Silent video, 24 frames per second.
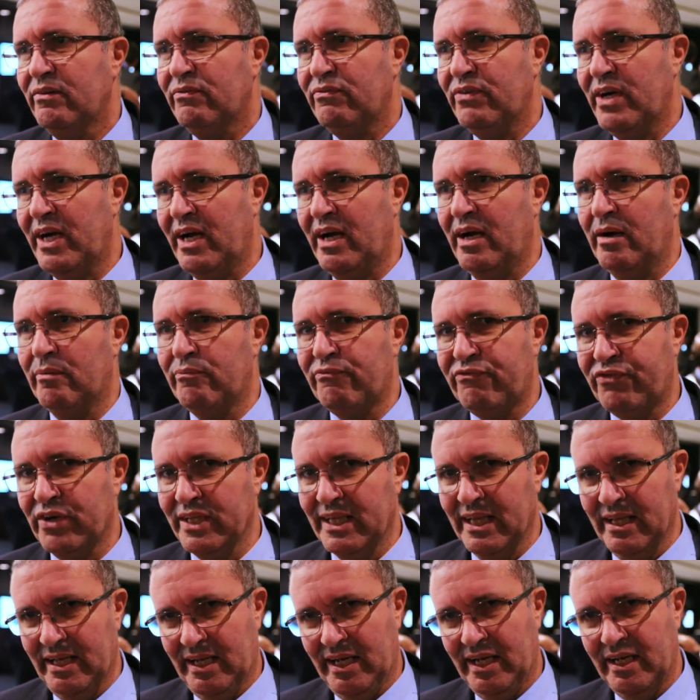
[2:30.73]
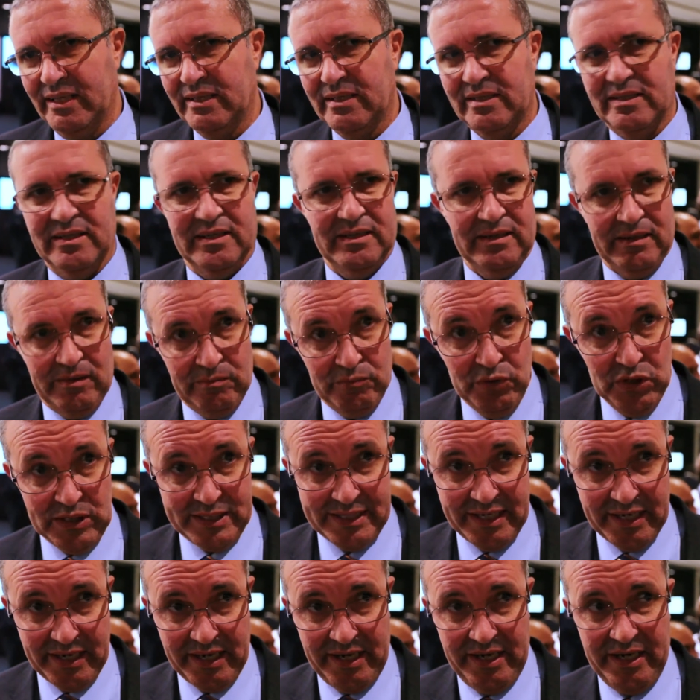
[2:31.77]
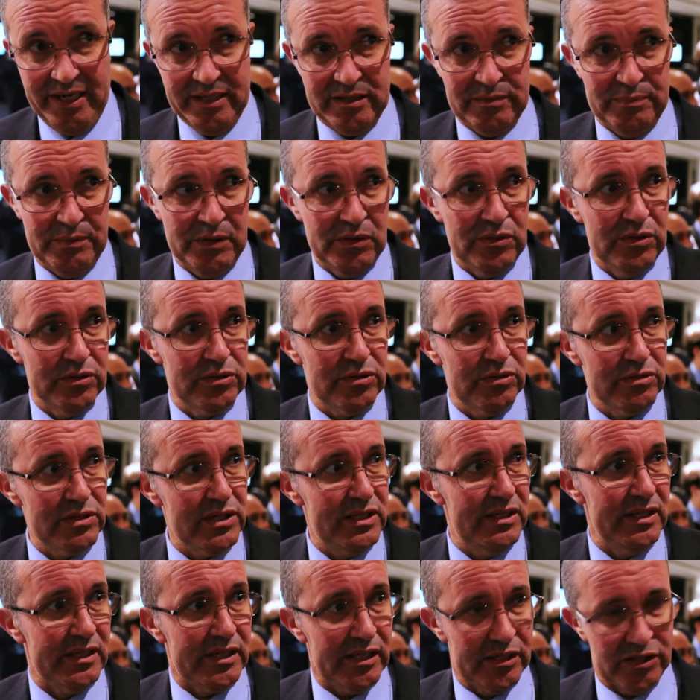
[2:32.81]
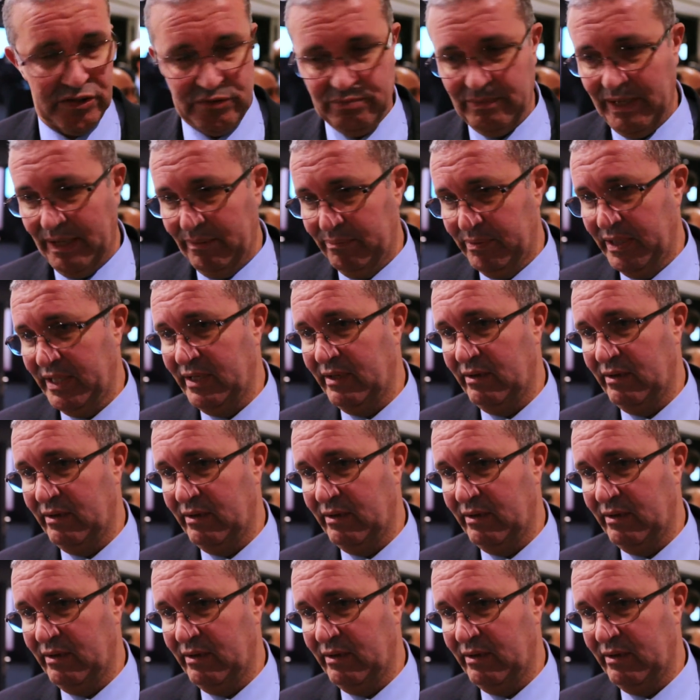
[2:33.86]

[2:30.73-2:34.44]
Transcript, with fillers: فبفضل هاد الملتقيات بالخصوص اللي كتجمع بين